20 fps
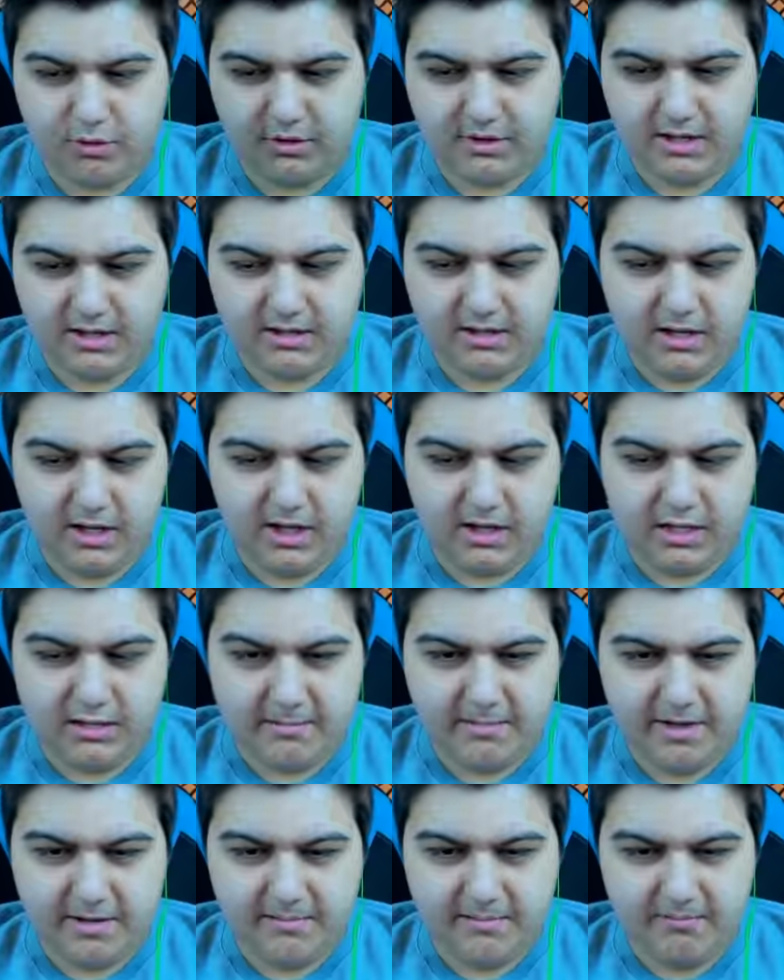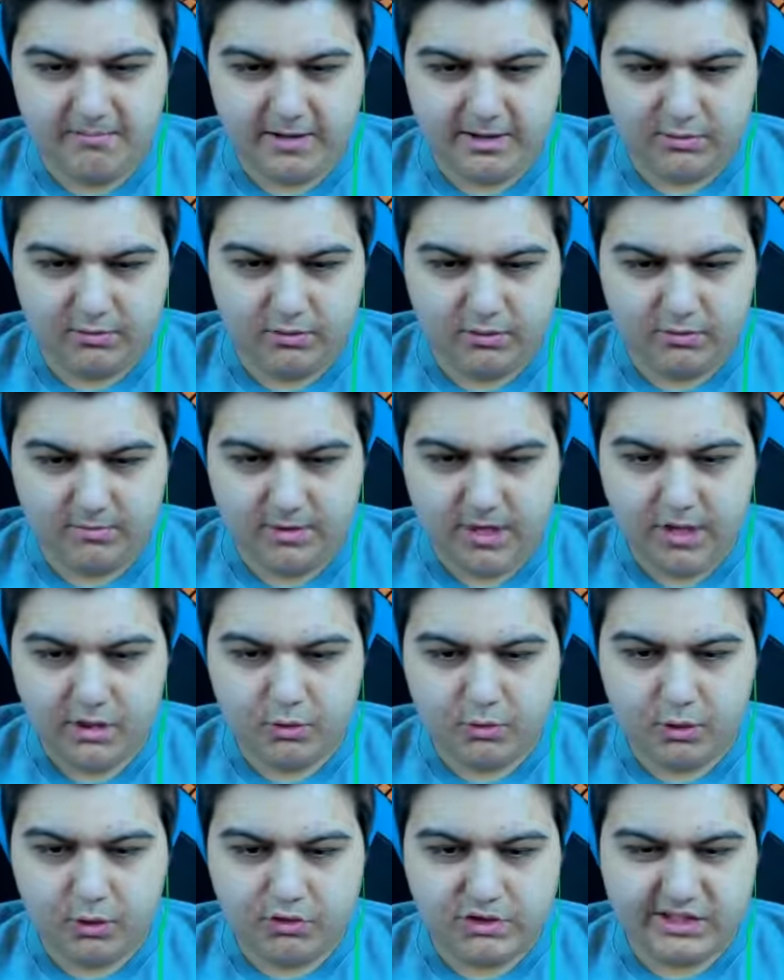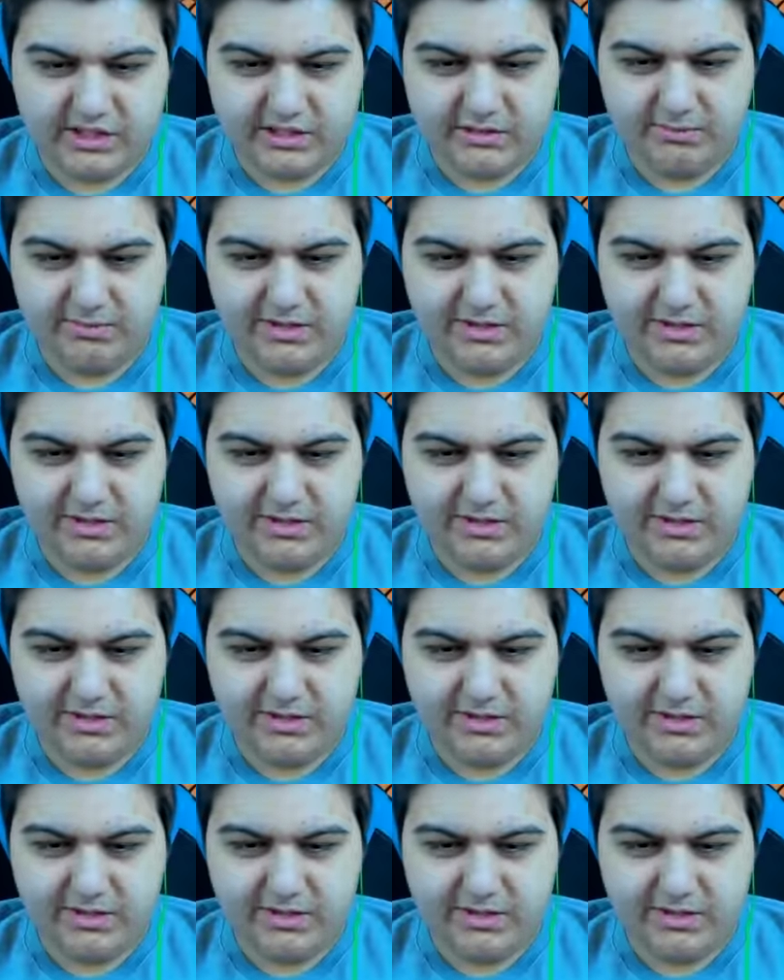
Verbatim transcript: dendi. 6 mermim vardı oğlum. 4 sıktığımda